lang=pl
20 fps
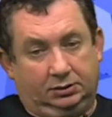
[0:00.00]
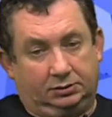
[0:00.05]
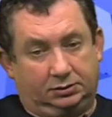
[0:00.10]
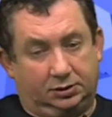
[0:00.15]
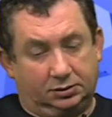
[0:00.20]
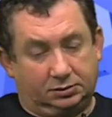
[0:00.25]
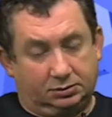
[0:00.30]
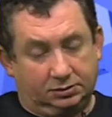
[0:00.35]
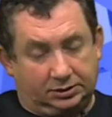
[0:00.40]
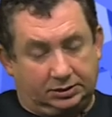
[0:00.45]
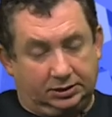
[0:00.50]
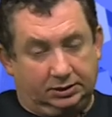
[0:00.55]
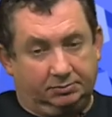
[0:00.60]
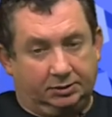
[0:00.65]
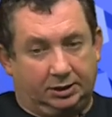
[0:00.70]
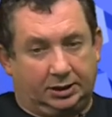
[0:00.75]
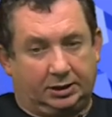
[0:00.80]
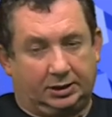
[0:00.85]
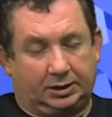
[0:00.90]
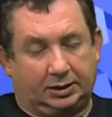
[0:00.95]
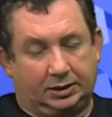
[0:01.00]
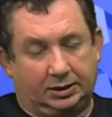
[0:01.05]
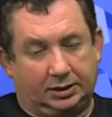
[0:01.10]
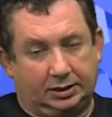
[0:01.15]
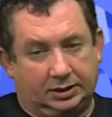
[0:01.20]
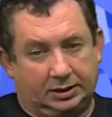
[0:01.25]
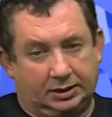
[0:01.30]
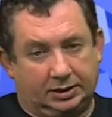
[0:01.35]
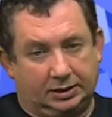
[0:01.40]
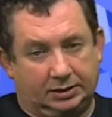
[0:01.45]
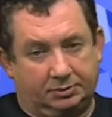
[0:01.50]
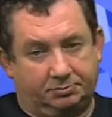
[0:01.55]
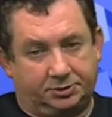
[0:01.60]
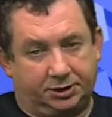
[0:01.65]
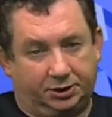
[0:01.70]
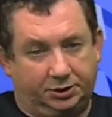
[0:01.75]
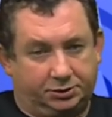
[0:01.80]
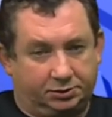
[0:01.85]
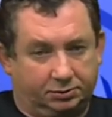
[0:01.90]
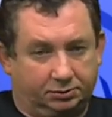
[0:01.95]
W związku z tym e,
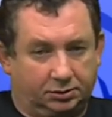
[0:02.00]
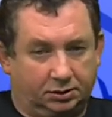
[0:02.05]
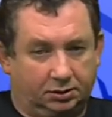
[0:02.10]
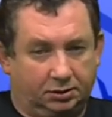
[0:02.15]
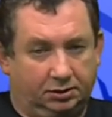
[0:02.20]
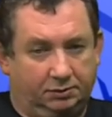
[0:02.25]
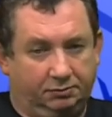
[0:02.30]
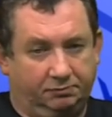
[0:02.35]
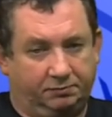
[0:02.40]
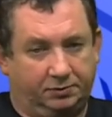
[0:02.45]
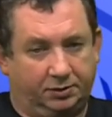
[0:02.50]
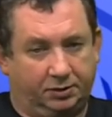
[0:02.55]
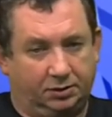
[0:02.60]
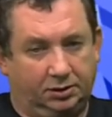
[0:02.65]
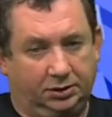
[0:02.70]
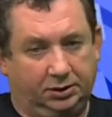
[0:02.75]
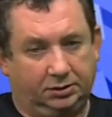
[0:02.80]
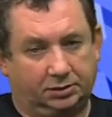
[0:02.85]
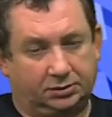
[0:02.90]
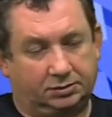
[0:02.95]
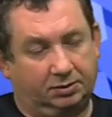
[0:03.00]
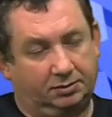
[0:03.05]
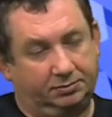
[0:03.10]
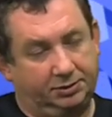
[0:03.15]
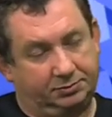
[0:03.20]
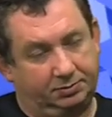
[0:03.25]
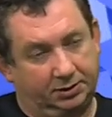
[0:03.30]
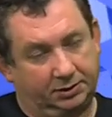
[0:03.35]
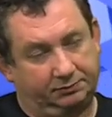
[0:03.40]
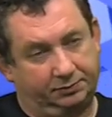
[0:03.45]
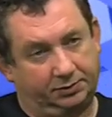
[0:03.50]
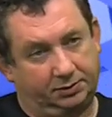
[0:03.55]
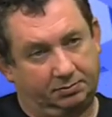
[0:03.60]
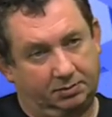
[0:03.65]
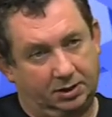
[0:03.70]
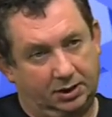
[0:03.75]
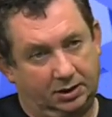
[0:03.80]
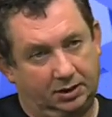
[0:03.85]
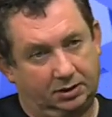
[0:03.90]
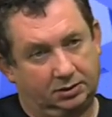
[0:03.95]
przeliczył to i woli osłabić
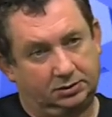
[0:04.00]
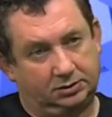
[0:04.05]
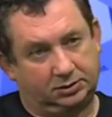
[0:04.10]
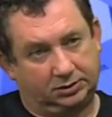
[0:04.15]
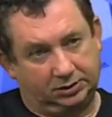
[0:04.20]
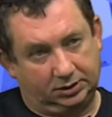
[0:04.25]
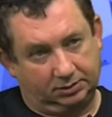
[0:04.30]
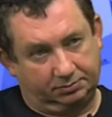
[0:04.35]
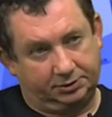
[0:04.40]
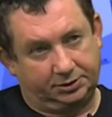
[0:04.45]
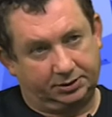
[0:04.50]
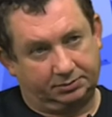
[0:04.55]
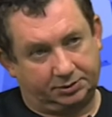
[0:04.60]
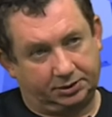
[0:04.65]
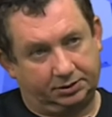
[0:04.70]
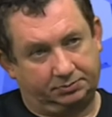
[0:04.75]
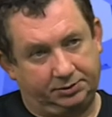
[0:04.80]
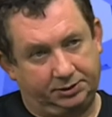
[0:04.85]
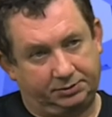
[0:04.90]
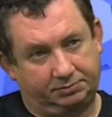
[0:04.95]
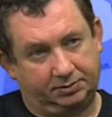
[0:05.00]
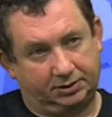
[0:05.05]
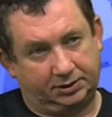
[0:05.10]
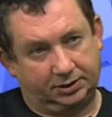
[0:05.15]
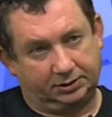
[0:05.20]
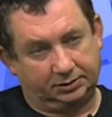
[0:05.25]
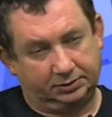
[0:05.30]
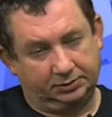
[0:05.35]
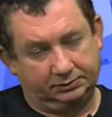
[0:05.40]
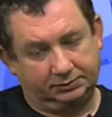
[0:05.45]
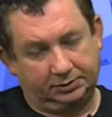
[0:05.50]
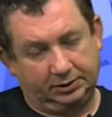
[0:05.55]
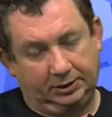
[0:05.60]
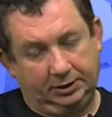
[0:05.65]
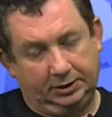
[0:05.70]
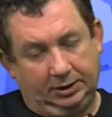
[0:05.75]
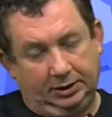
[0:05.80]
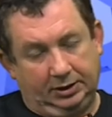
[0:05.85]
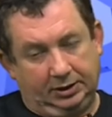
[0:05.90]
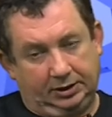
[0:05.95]
platformę, zdobyć na przykład pięć mandatów
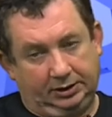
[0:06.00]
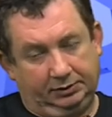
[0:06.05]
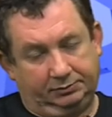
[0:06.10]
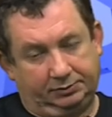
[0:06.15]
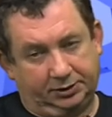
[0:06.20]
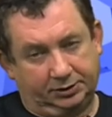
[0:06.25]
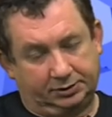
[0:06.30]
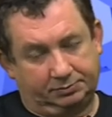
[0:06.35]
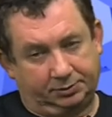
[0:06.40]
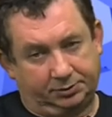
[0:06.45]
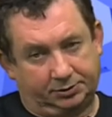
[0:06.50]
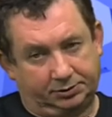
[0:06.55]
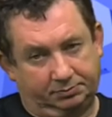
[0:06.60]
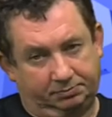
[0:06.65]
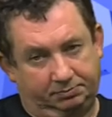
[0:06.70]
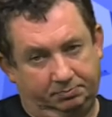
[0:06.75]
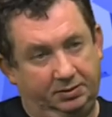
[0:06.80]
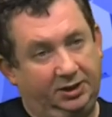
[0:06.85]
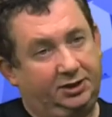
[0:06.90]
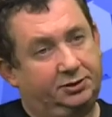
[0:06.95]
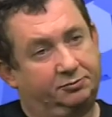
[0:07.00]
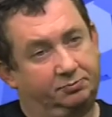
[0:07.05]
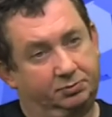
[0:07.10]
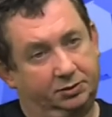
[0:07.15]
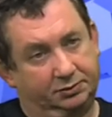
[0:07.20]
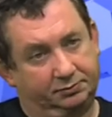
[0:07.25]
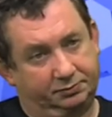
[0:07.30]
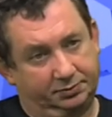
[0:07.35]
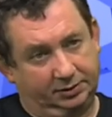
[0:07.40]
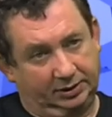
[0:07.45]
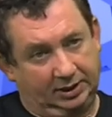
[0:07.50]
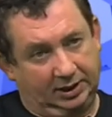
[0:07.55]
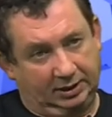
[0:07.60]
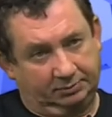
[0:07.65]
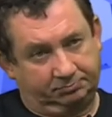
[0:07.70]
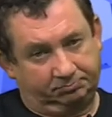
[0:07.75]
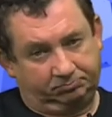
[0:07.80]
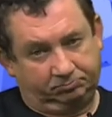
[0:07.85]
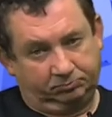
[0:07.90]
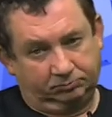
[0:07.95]
i w ten sposób mieć wpływ
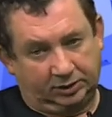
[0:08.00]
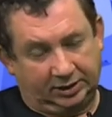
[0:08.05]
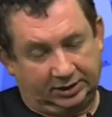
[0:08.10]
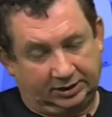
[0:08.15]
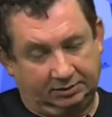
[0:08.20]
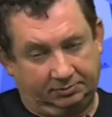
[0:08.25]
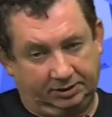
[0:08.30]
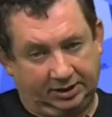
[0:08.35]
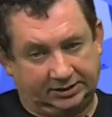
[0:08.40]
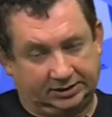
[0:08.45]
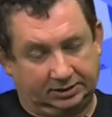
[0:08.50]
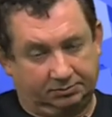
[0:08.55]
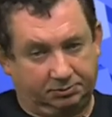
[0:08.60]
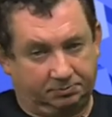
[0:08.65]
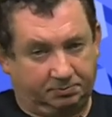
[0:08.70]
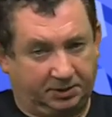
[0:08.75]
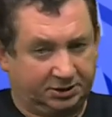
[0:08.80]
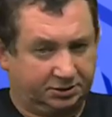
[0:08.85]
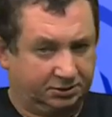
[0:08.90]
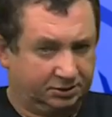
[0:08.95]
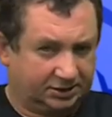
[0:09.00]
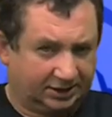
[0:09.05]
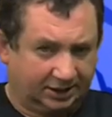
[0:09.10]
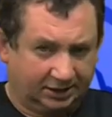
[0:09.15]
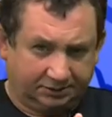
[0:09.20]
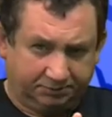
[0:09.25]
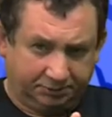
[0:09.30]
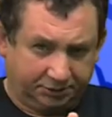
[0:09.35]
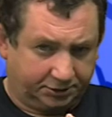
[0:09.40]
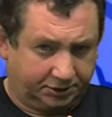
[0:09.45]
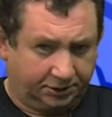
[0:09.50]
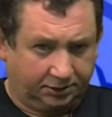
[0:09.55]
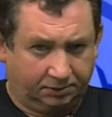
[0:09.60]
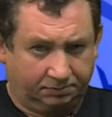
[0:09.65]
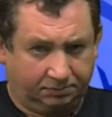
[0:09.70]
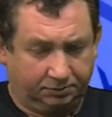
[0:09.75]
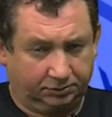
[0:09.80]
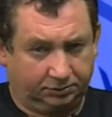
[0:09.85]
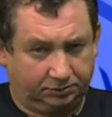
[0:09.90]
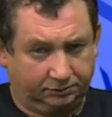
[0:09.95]
na Radę Miasta. Bo patrząc z arytmetycznego
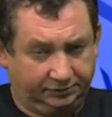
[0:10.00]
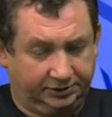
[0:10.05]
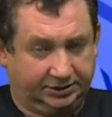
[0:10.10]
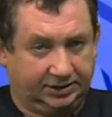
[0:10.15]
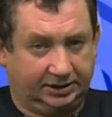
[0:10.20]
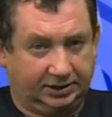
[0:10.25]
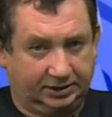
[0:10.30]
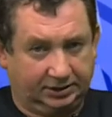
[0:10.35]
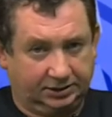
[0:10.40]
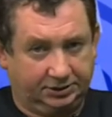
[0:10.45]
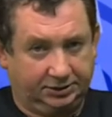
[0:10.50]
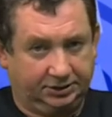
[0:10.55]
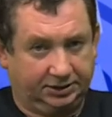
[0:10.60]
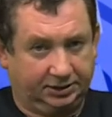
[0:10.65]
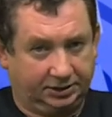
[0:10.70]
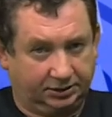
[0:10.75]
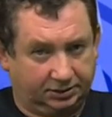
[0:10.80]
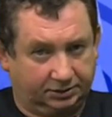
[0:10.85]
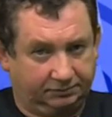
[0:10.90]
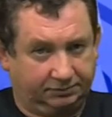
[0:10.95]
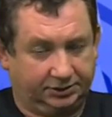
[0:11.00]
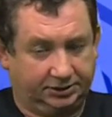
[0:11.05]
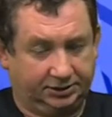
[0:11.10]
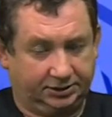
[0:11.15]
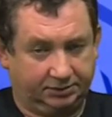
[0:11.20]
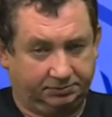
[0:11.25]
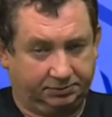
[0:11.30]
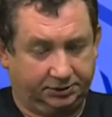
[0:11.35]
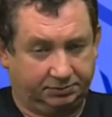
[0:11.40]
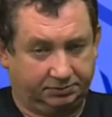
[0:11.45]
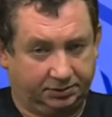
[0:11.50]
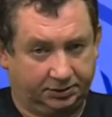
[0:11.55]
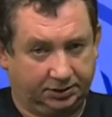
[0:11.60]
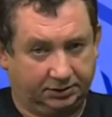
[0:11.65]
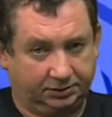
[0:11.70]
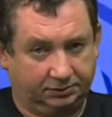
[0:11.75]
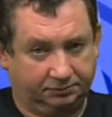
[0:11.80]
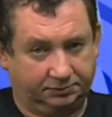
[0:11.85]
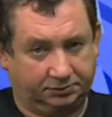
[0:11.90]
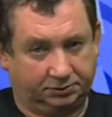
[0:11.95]
punktu widzenia, na dzisiaj na te 25
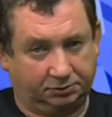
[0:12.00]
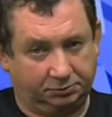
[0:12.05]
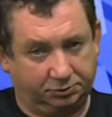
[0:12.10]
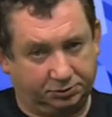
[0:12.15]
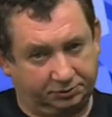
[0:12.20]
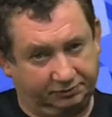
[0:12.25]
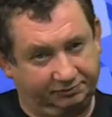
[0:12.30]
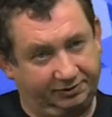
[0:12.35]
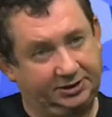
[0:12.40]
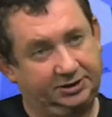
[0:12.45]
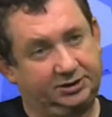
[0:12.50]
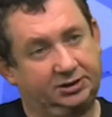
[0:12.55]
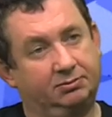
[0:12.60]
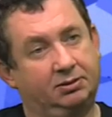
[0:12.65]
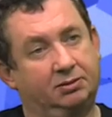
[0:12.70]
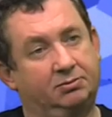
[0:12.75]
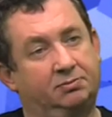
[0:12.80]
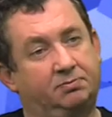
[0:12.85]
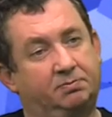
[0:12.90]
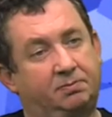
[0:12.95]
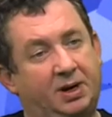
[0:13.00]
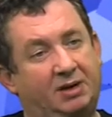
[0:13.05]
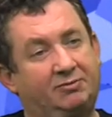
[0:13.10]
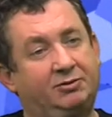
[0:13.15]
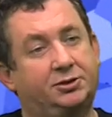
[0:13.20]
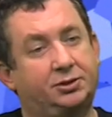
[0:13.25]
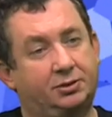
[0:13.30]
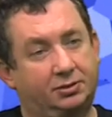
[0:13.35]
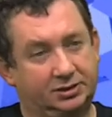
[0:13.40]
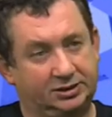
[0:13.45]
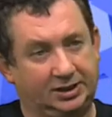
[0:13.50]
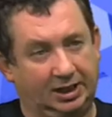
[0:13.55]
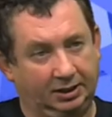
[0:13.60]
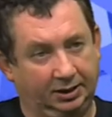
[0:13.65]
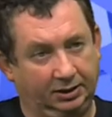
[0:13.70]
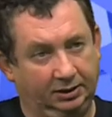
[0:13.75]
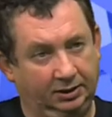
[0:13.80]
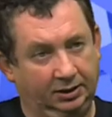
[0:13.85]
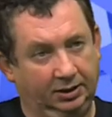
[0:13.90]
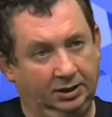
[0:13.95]
mandatów, to już 20 mamy prawie że
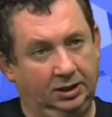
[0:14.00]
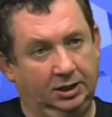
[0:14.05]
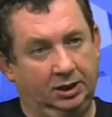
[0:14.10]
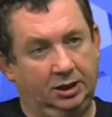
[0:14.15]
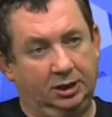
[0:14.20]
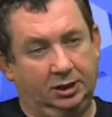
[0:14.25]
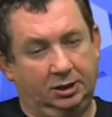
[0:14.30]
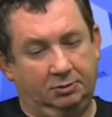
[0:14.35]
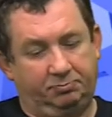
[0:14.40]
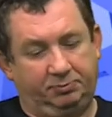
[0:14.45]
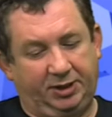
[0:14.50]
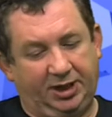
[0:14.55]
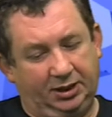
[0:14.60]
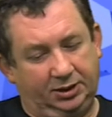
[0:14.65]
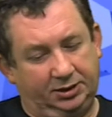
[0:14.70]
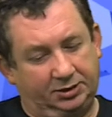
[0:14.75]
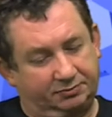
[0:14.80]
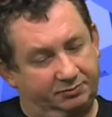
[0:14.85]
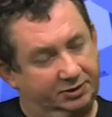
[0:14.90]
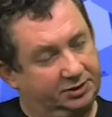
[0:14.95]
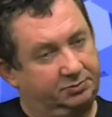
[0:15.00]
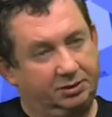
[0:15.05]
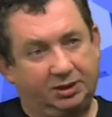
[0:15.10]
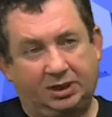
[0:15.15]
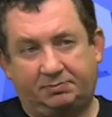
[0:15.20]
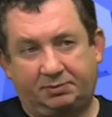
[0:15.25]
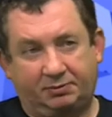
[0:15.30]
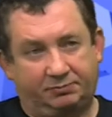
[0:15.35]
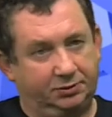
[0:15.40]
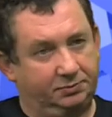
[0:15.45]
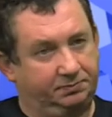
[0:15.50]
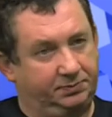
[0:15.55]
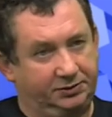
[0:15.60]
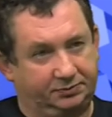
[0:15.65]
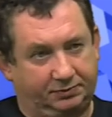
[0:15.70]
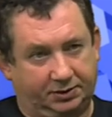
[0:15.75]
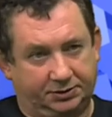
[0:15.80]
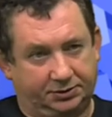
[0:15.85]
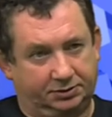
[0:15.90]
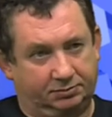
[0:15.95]
rozdane. 5 weźmie na pewno PiS
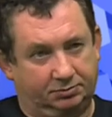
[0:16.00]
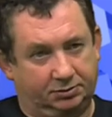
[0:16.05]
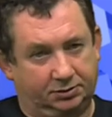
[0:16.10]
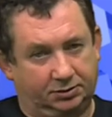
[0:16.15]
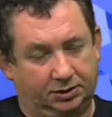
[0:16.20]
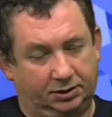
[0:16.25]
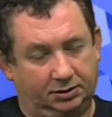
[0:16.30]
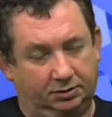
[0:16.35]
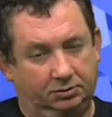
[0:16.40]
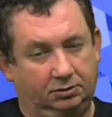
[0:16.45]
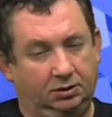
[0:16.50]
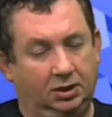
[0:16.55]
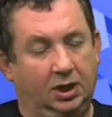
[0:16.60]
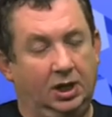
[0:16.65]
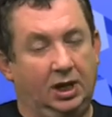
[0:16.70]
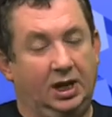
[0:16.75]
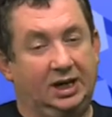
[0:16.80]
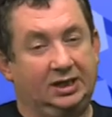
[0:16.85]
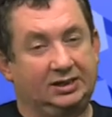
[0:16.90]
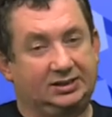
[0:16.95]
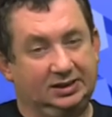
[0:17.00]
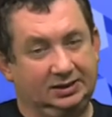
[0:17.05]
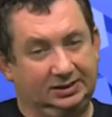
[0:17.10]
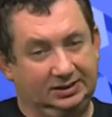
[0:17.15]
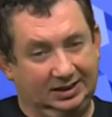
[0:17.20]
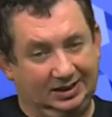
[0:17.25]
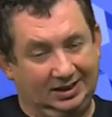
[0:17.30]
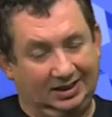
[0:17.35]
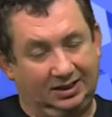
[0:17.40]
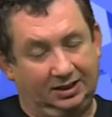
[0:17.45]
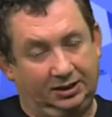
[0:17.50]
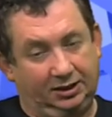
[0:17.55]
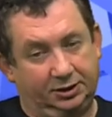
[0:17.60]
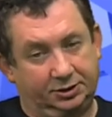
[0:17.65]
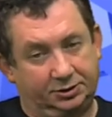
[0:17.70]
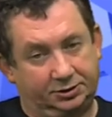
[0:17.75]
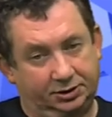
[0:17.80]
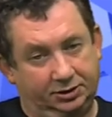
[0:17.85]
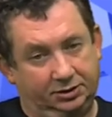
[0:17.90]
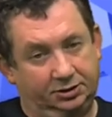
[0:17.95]
w każdym okręgu. SLD,
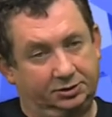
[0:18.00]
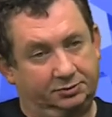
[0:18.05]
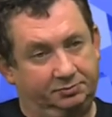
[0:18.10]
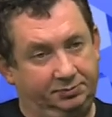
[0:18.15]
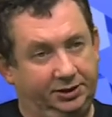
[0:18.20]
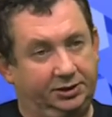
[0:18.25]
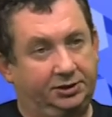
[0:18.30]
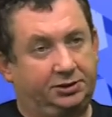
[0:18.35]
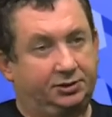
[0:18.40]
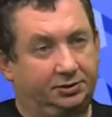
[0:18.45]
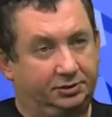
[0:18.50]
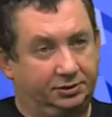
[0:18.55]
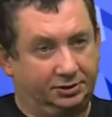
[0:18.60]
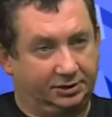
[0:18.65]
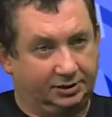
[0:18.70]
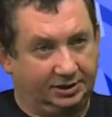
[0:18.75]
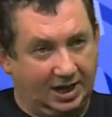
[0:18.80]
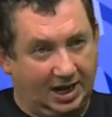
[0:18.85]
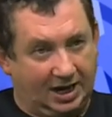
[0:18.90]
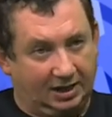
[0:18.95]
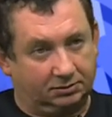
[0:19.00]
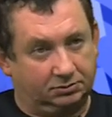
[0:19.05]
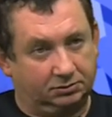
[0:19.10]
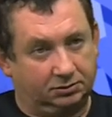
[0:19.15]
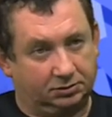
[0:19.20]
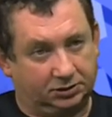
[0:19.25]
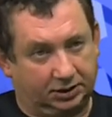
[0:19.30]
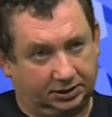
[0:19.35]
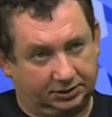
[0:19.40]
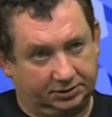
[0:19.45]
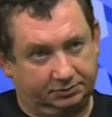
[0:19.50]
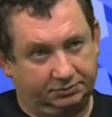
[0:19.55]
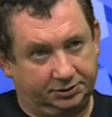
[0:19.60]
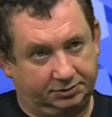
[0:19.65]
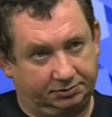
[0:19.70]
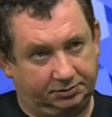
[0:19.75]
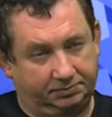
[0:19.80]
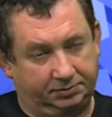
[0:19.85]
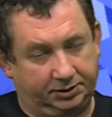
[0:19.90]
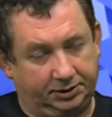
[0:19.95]
jeżeli odbije się od dna, to także
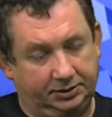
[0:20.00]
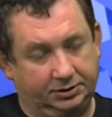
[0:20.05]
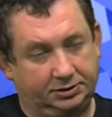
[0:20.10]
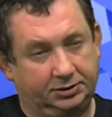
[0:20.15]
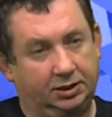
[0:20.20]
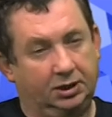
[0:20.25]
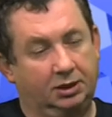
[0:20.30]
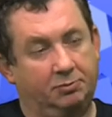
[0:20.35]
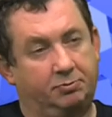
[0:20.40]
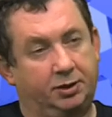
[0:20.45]
weźmie 5.